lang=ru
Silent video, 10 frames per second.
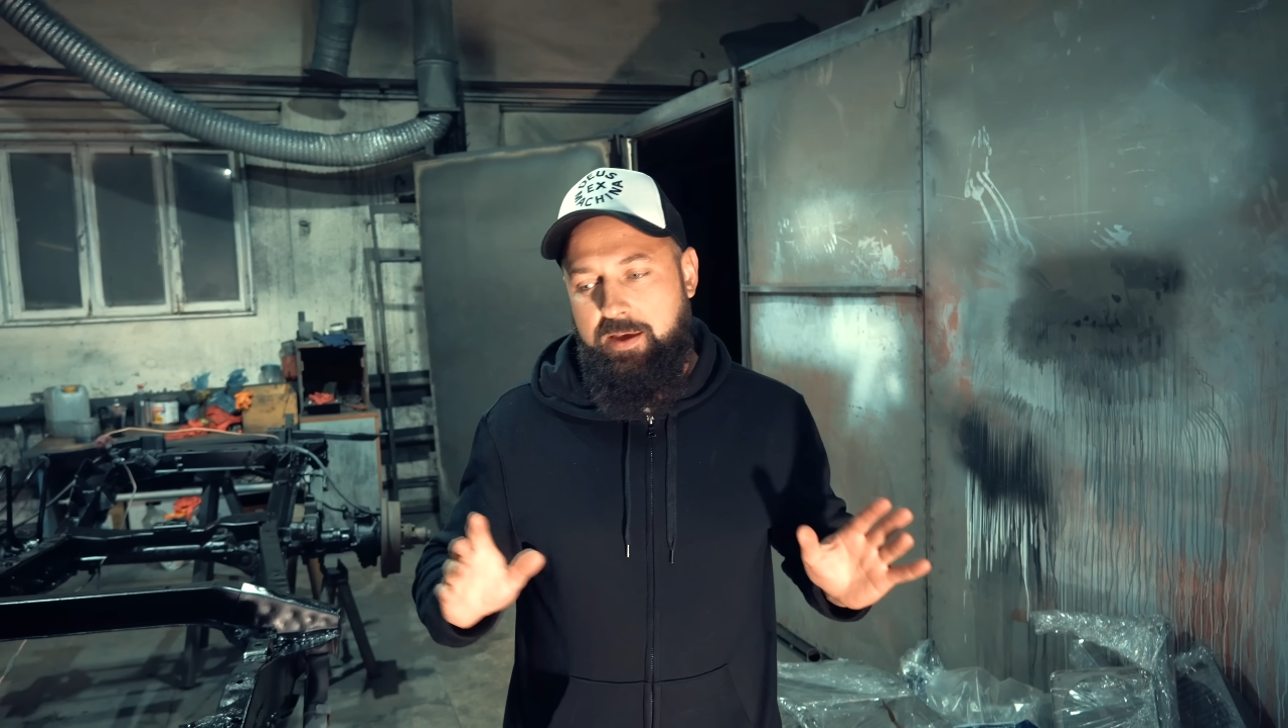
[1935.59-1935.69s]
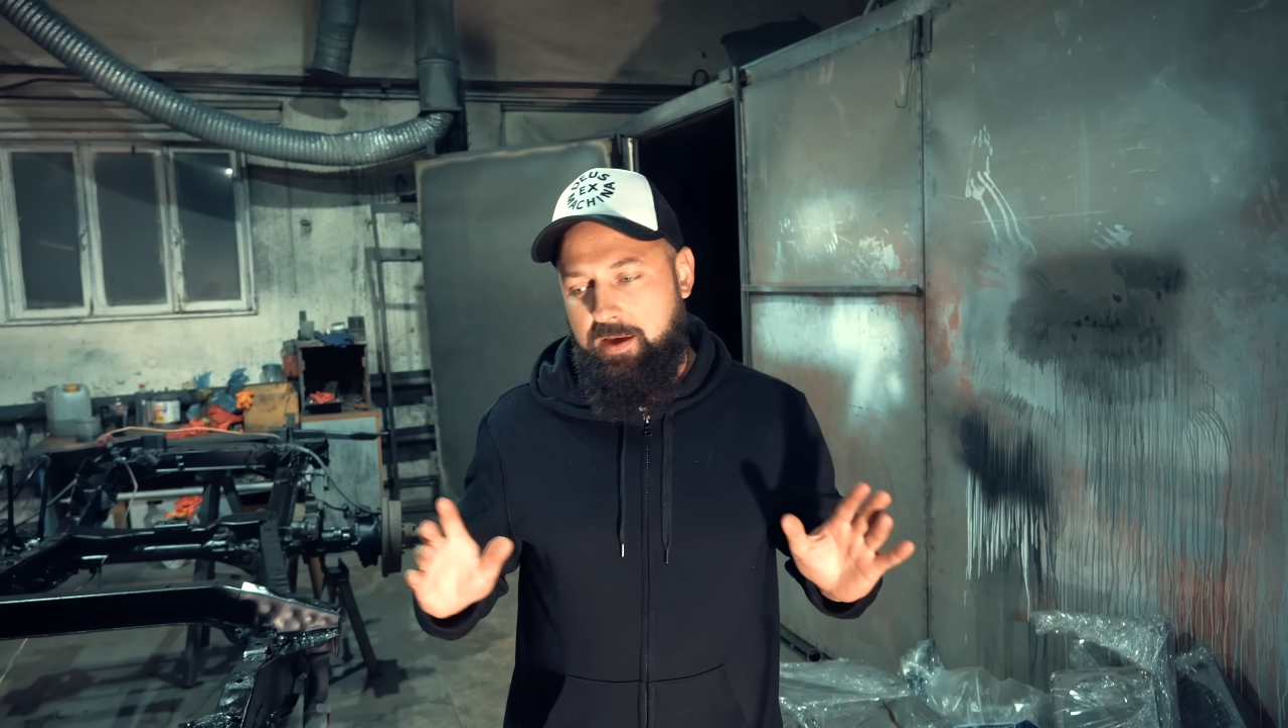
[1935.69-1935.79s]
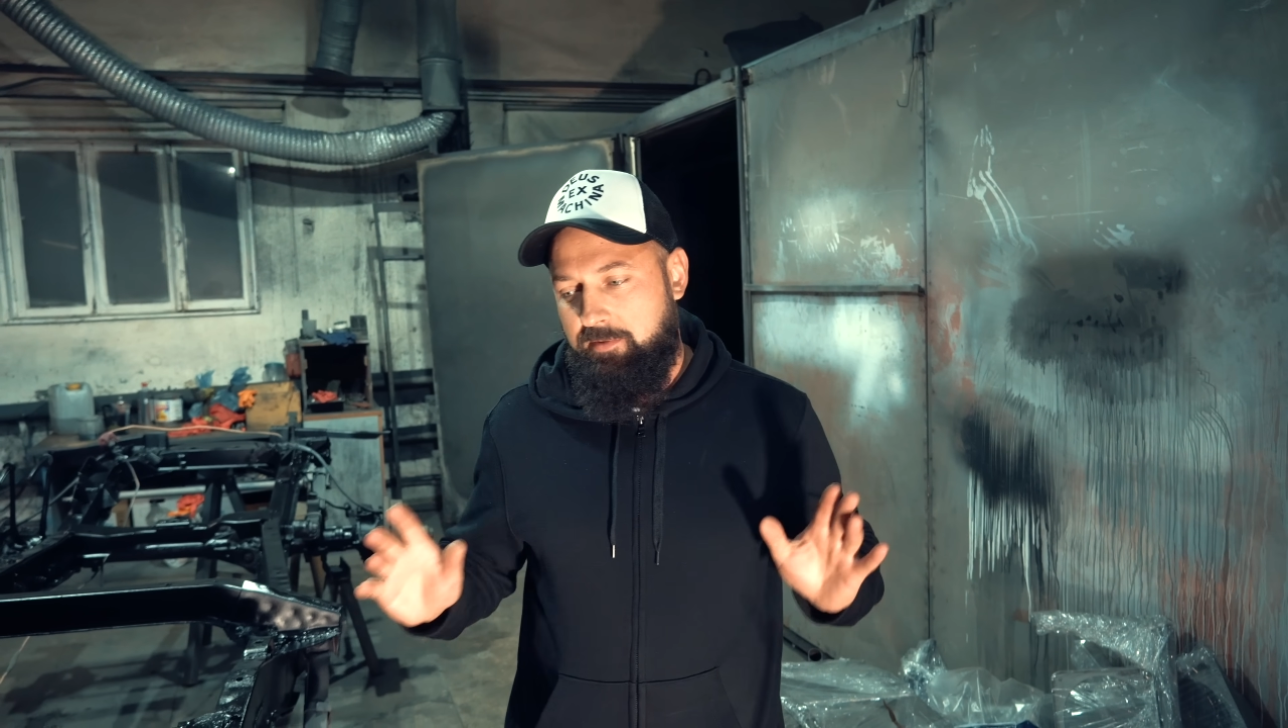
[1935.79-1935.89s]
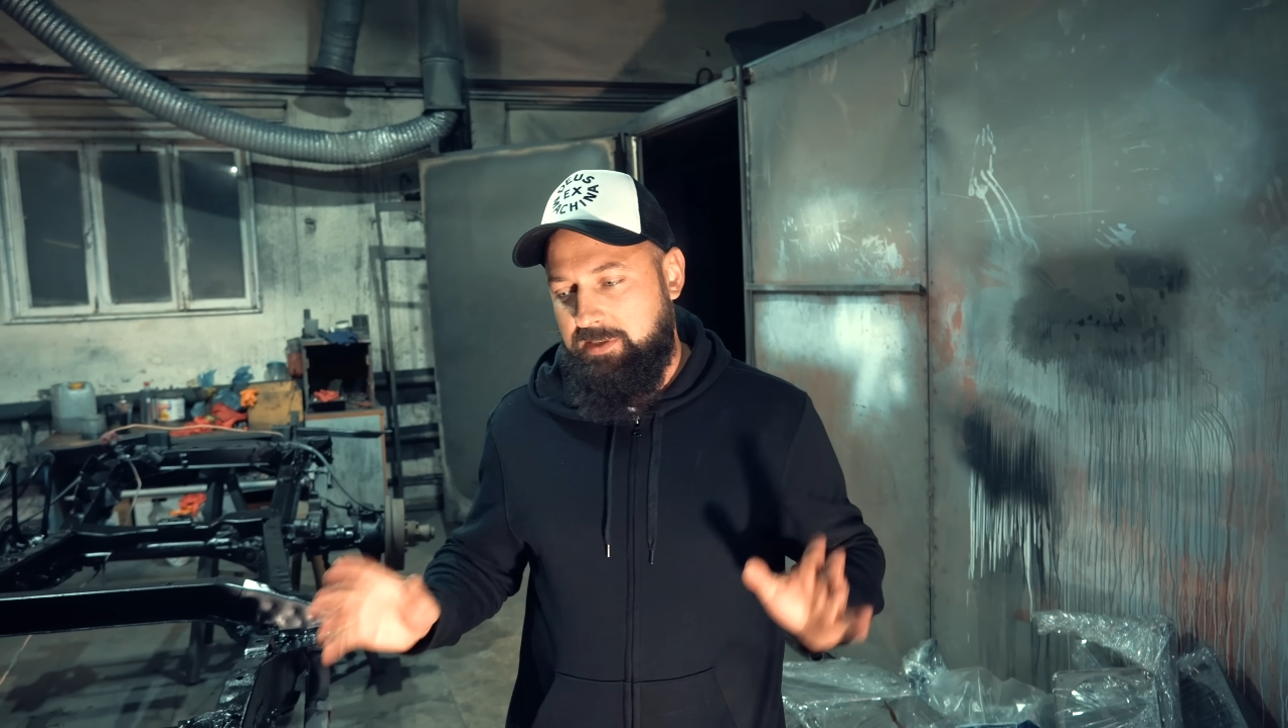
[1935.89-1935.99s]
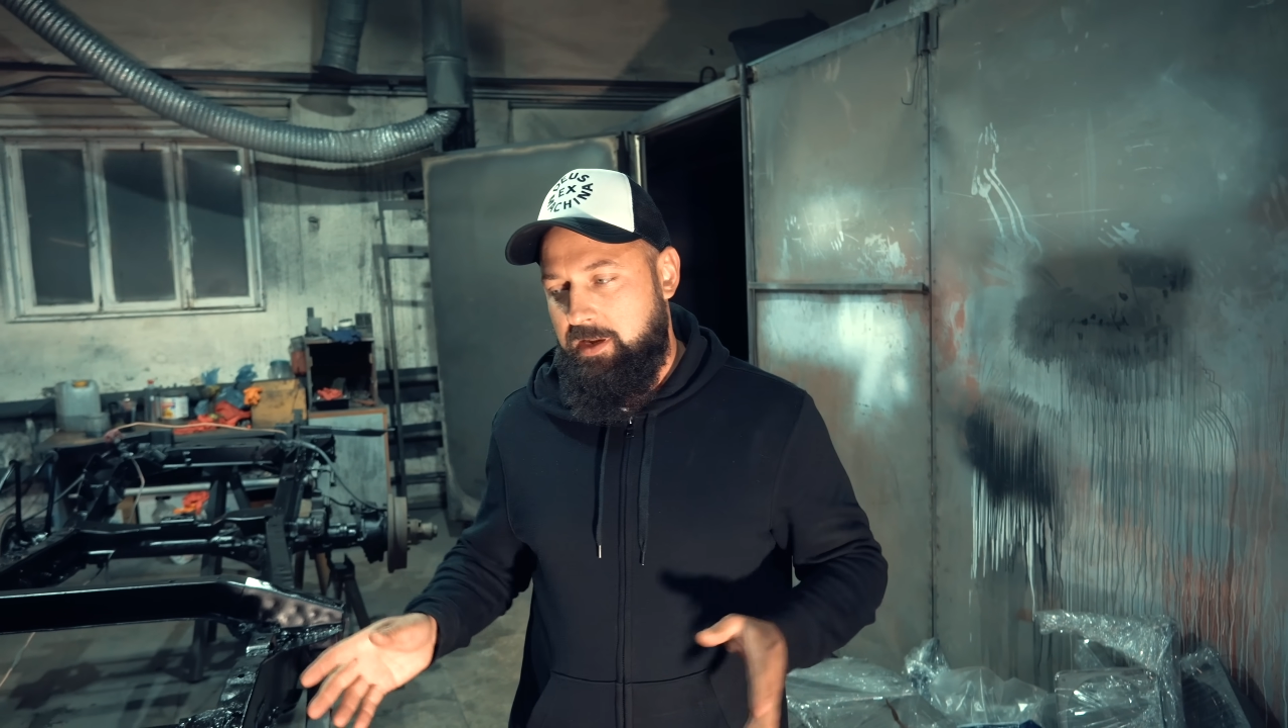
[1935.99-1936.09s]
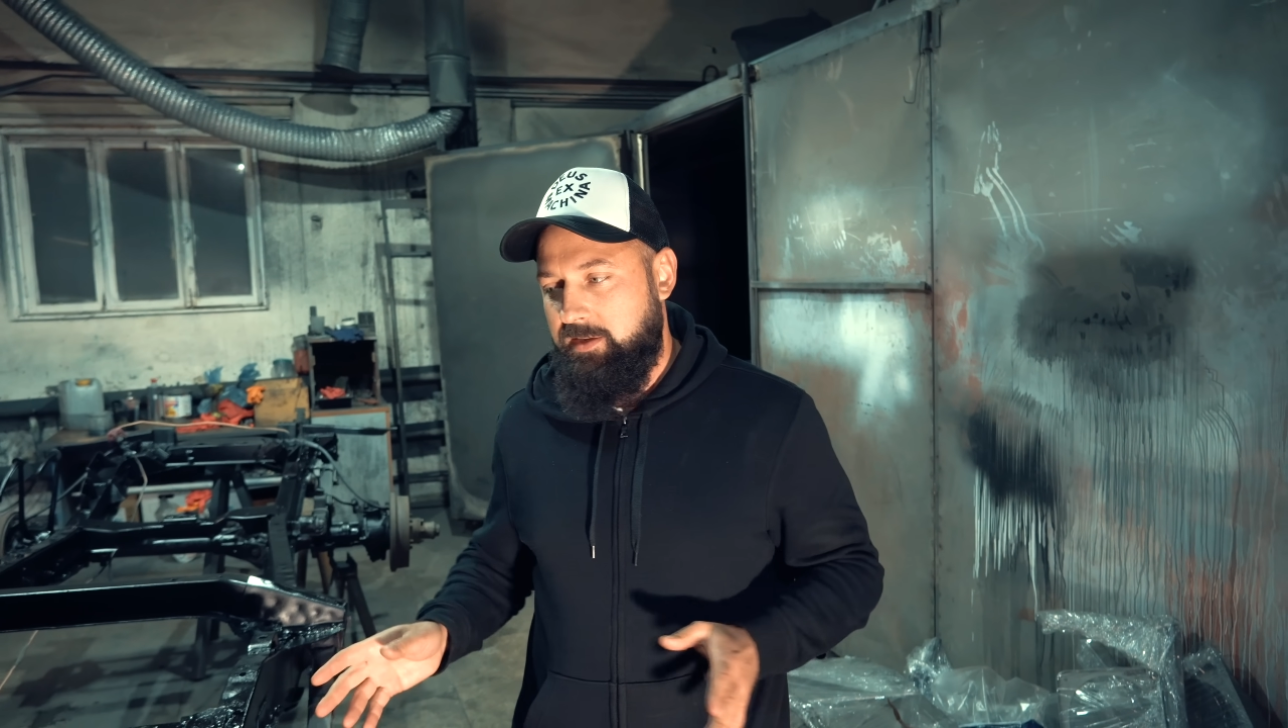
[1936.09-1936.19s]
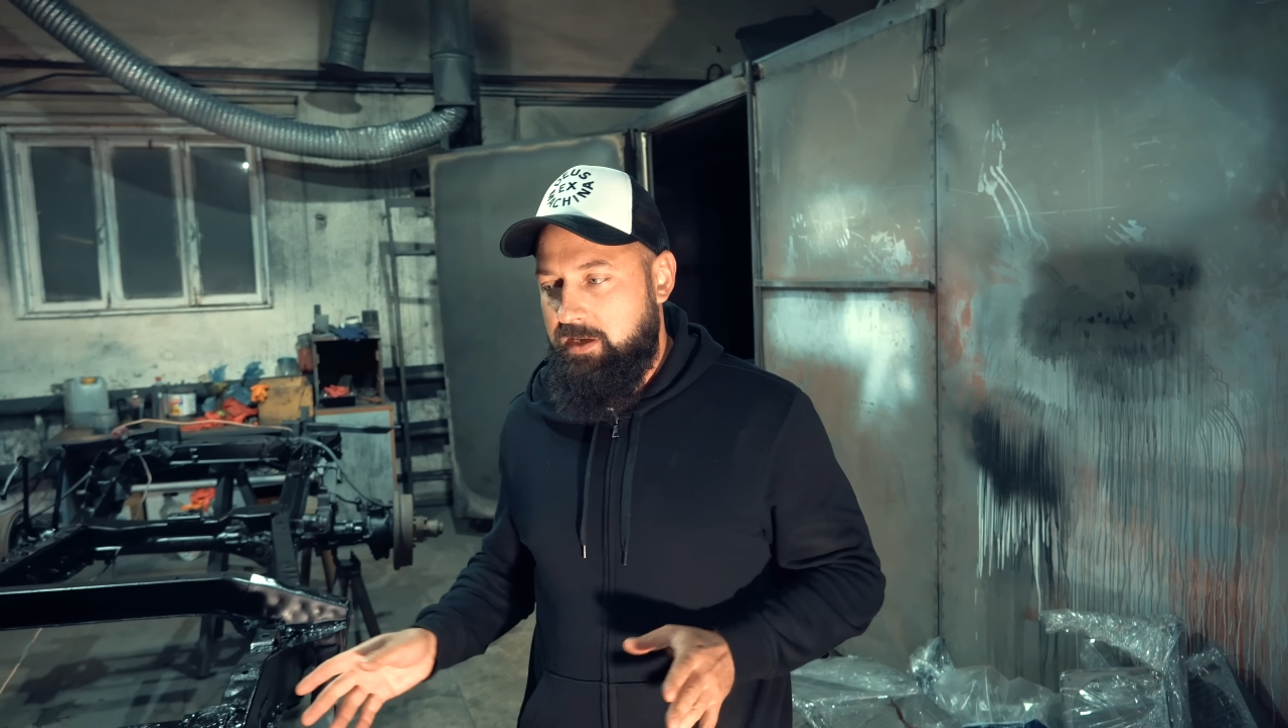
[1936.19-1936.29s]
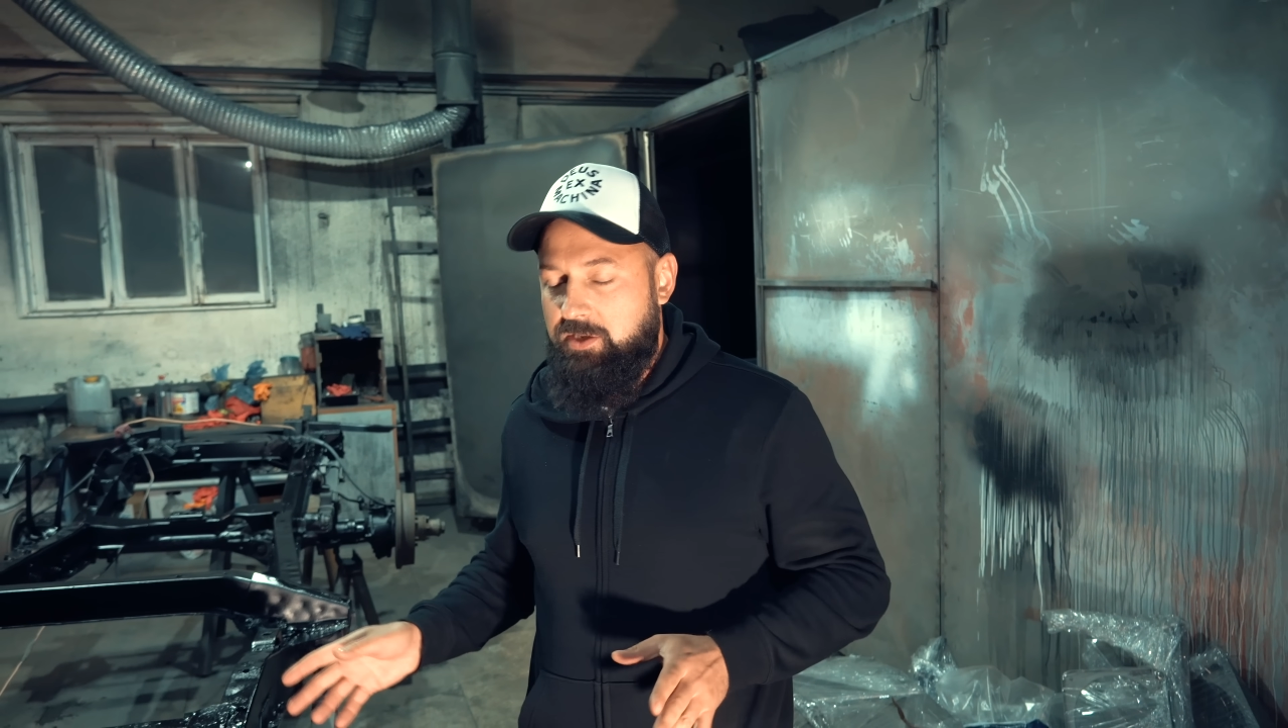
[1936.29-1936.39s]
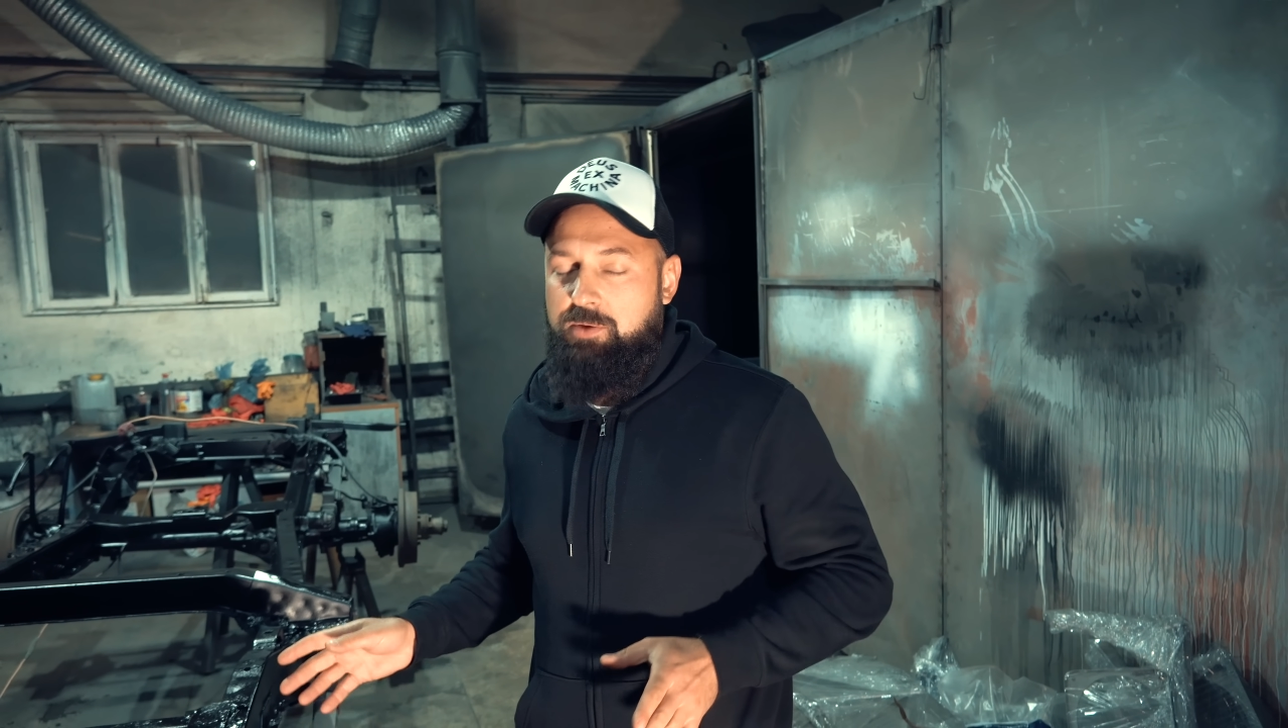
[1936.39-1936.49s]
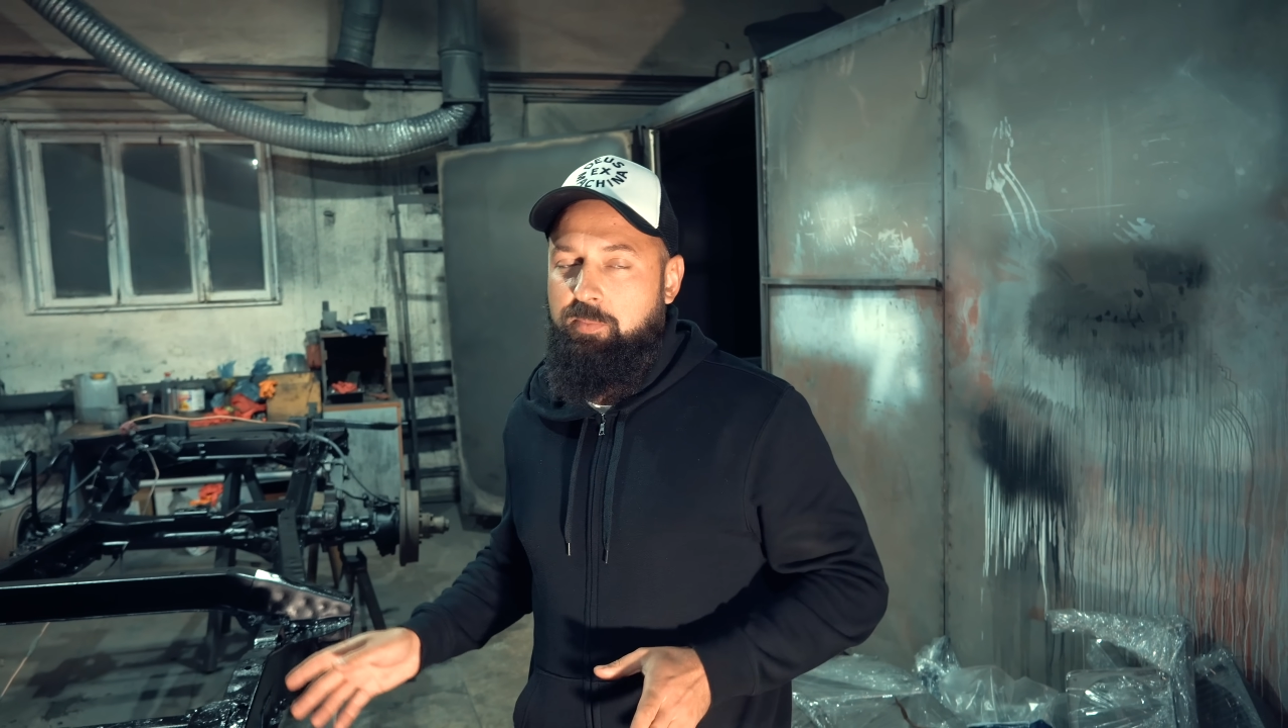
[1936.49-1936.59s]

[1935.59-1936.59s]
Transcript: э, Василий Алексеевич не